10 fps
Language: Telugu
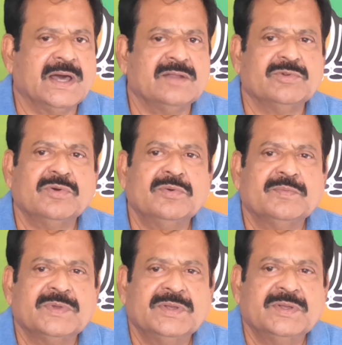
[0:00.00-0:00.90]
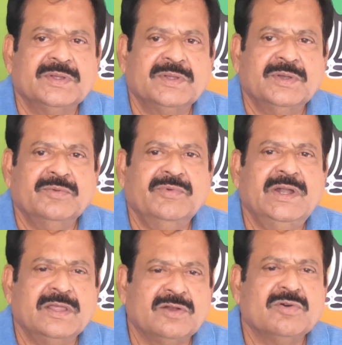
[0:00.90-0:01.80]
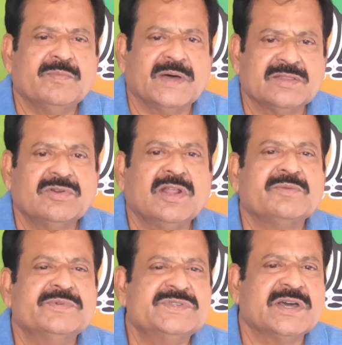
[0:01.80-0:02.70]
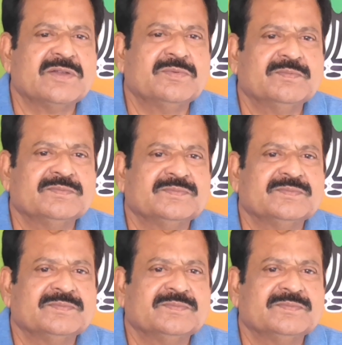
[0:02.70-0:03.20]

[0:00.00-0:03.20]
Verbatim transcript: కాలంలో వీళ్ళు ఎన్నో పదవులు అనుభవించారు